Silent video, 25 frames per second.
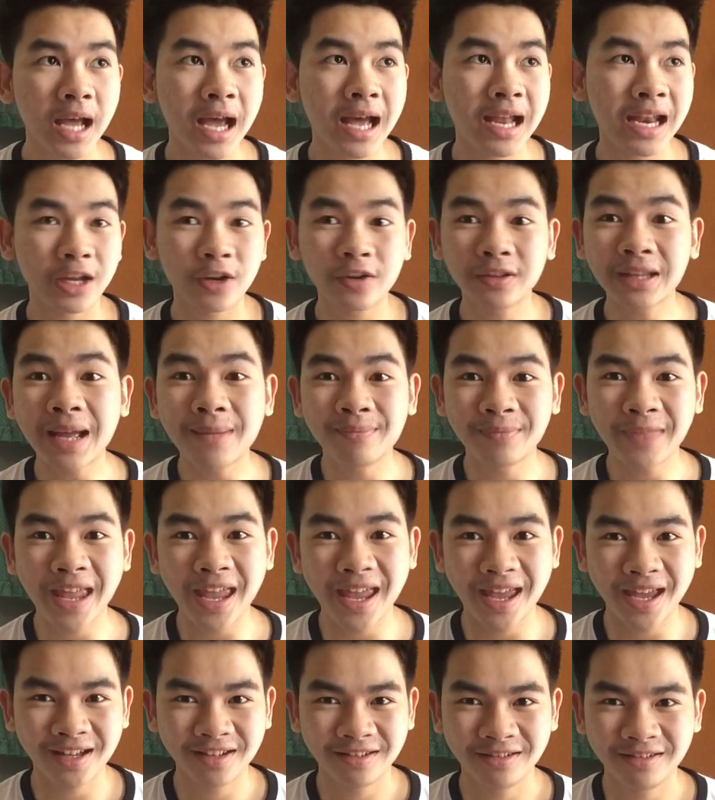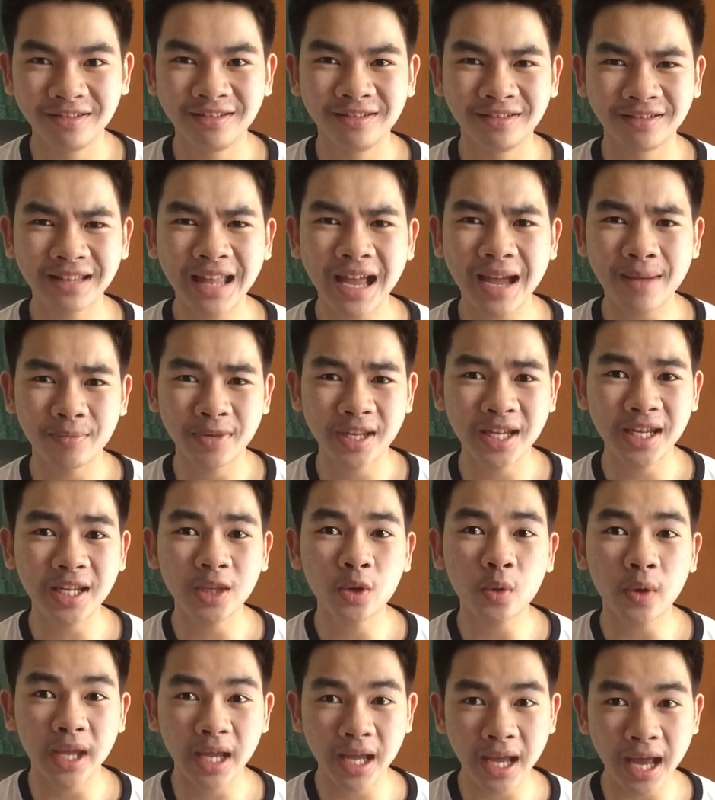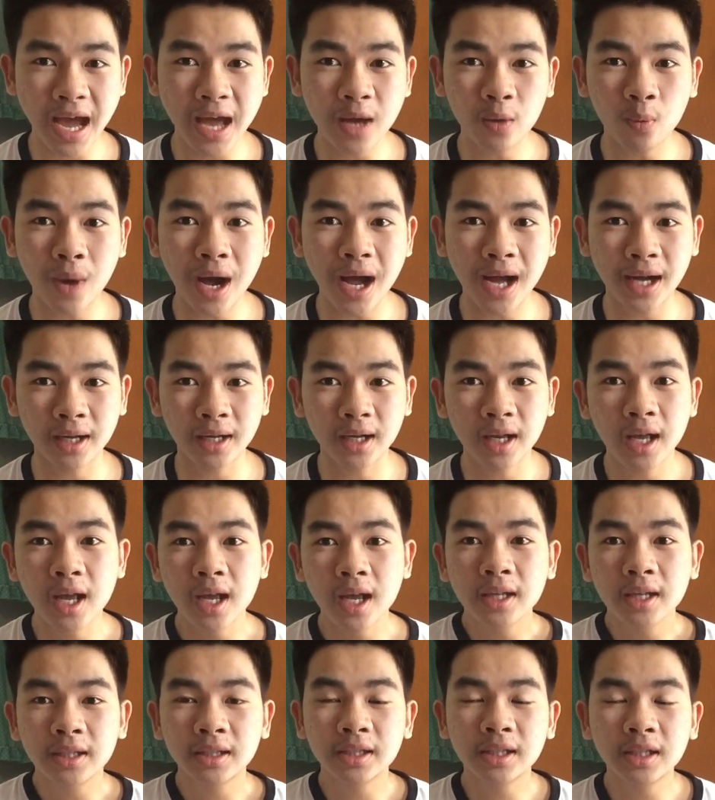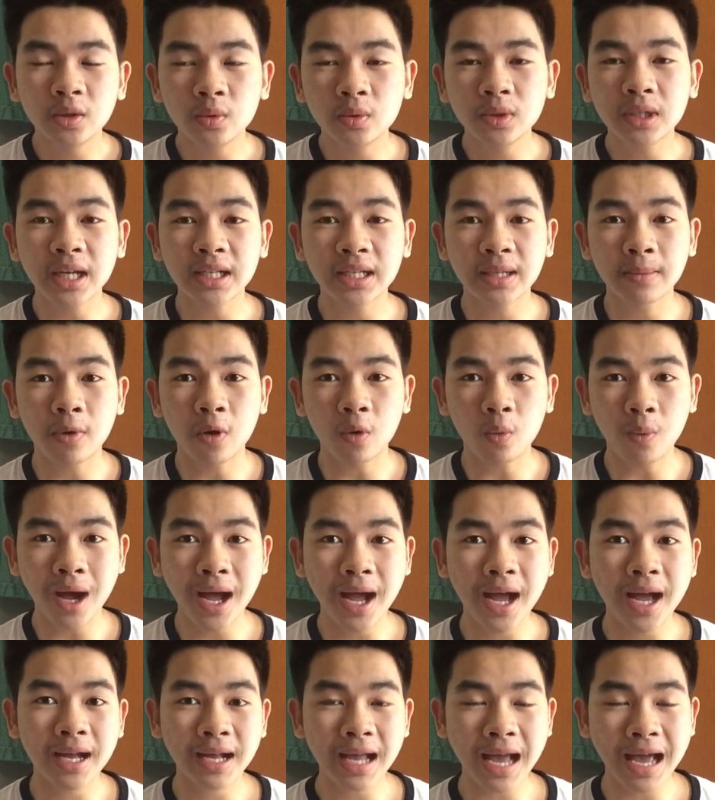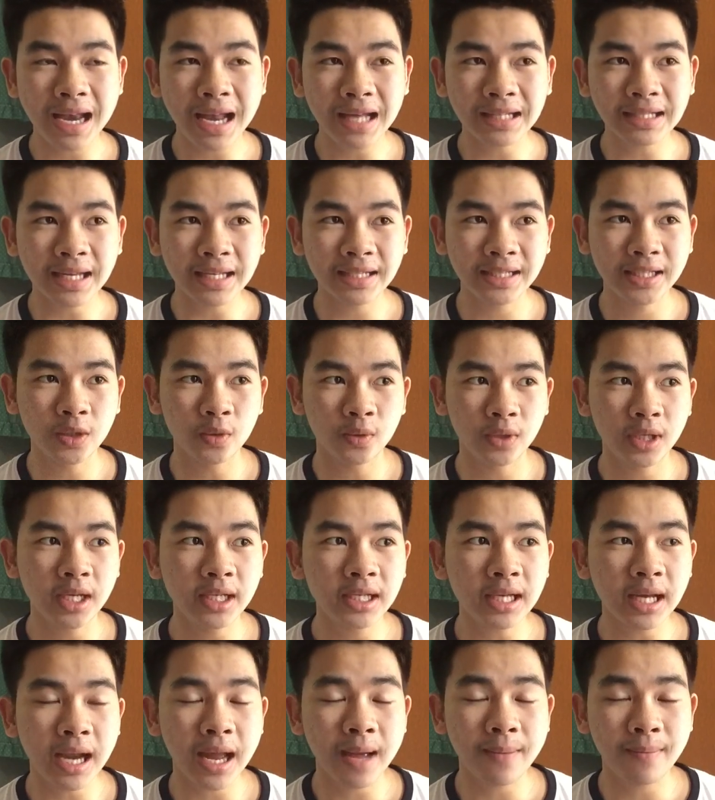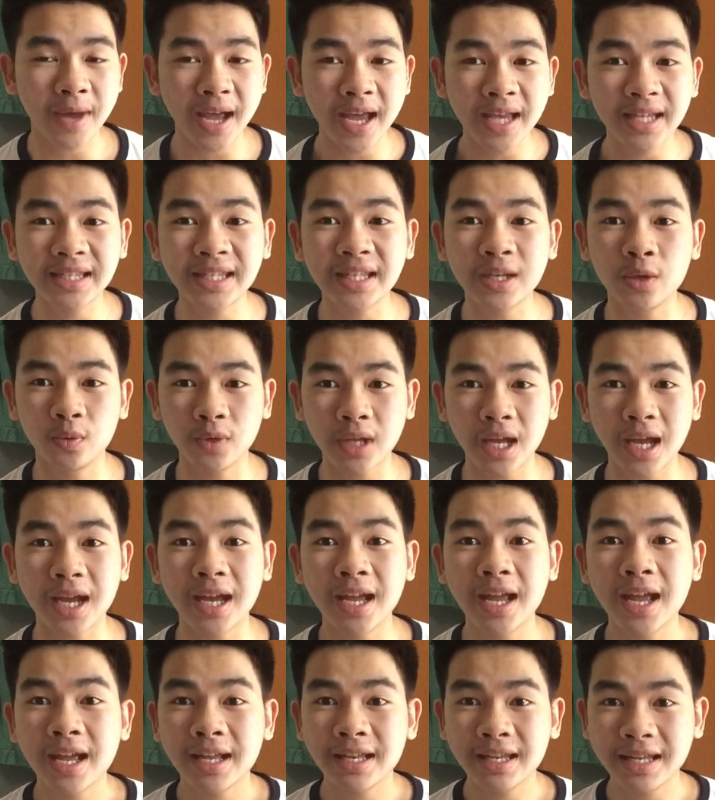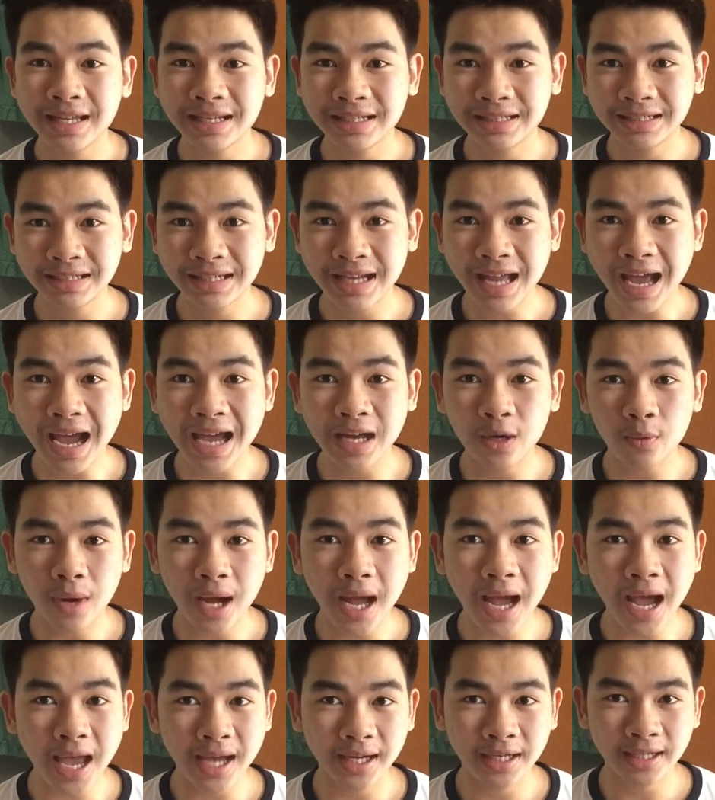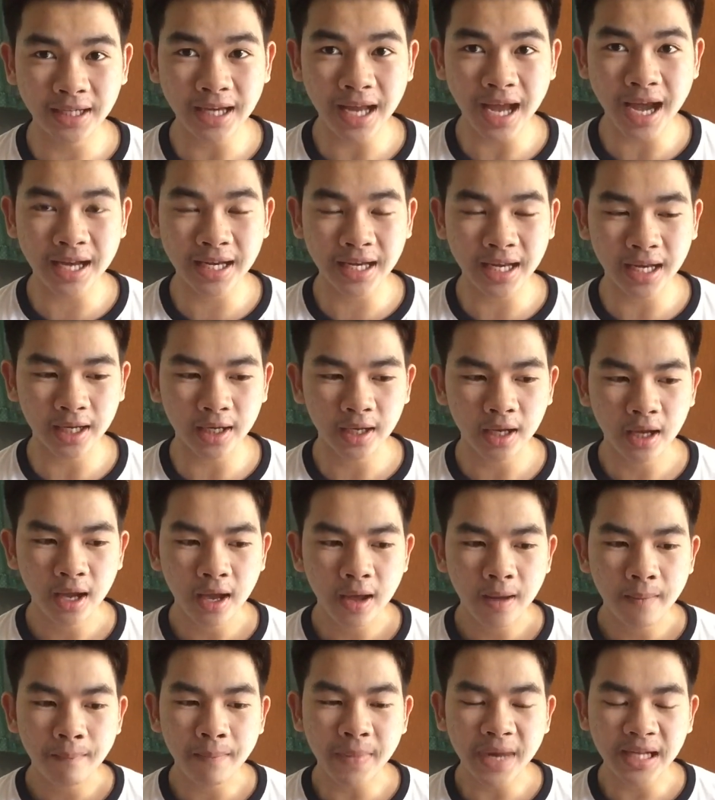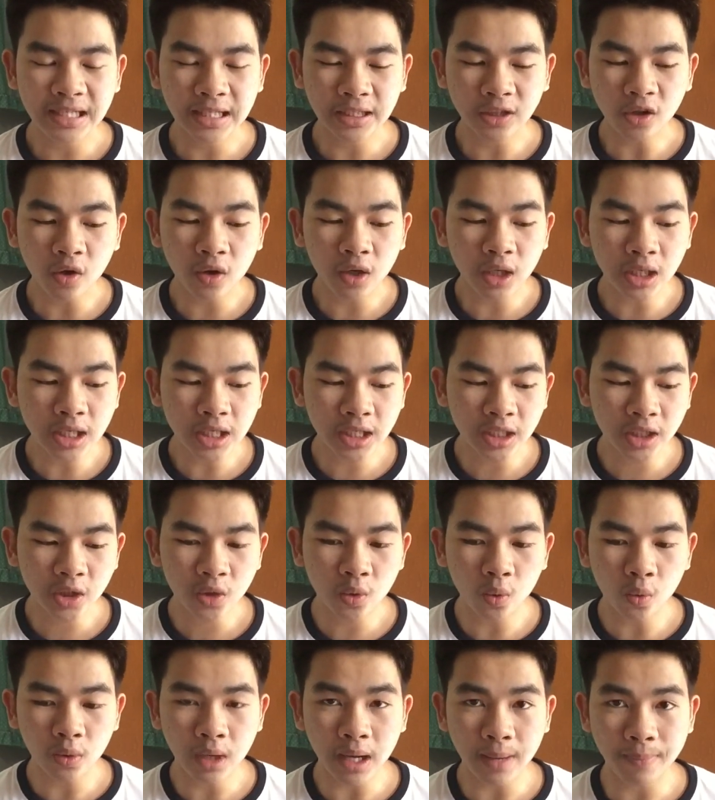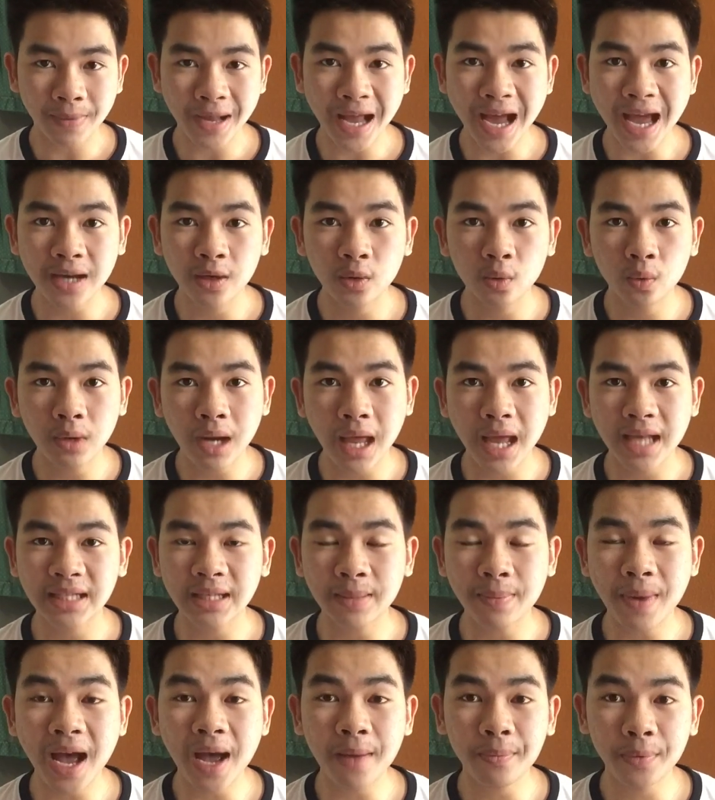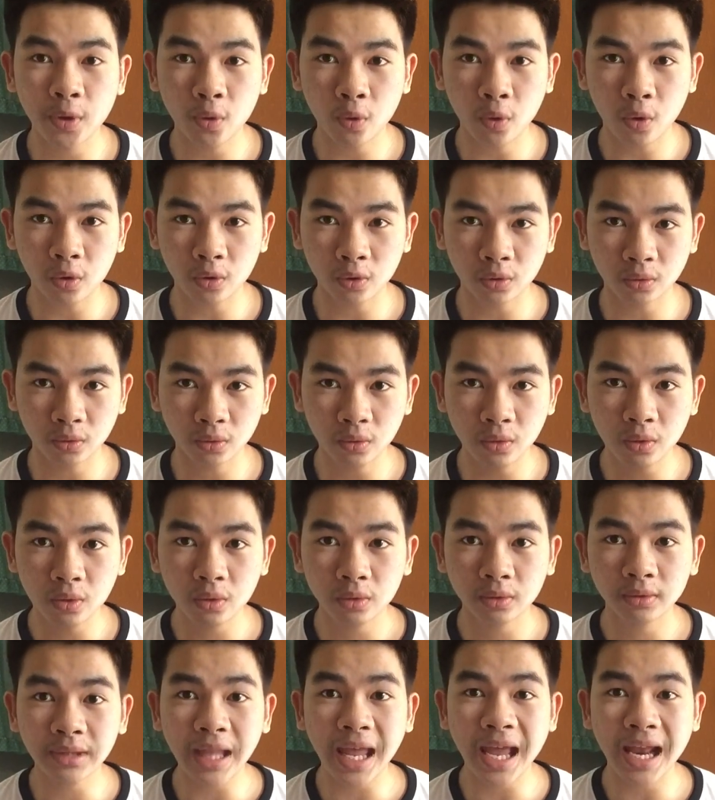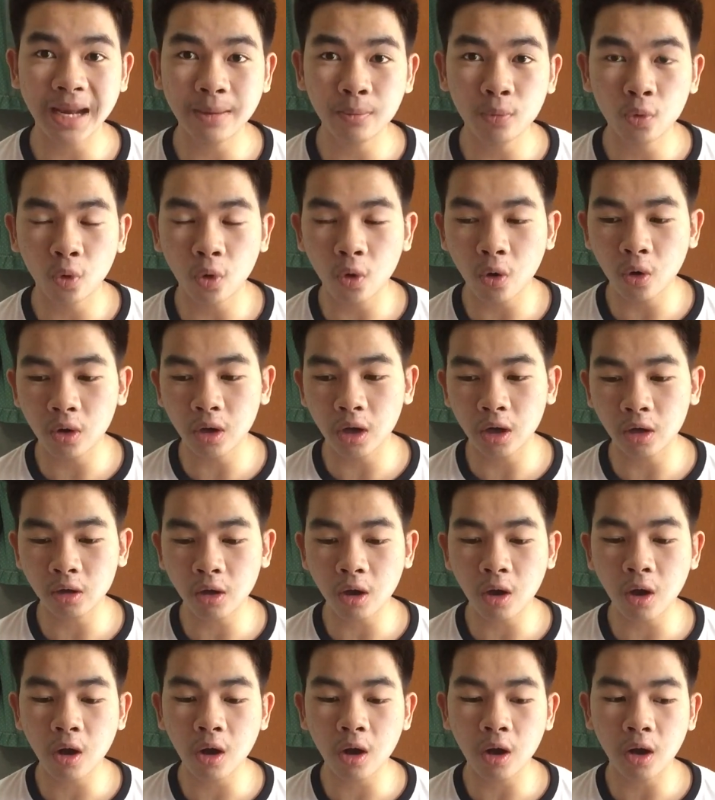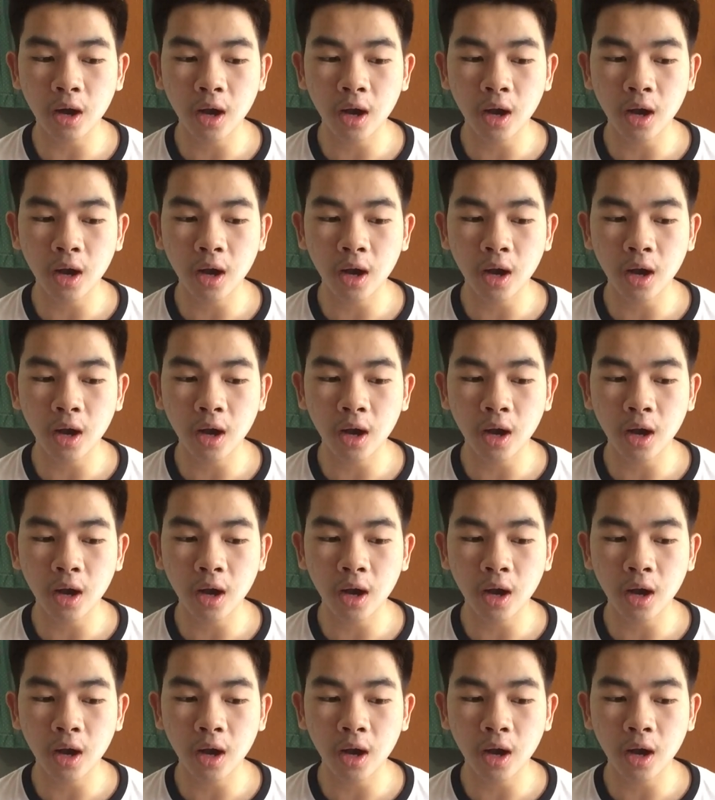อะไรก็ตามแต่เออตามที่ตัวเองคาดหวังซึ่งนุชาจะบอกว่าการรักษาสิวที่จะทำให้สิวเนี่ยดีขึ้นได้หรือว่าหายขึ้นได้เนี่ยมันจะต้องขึ้นอยู่กับการดูแลสภาพผิวของแต่ละบุคคลแล้วก็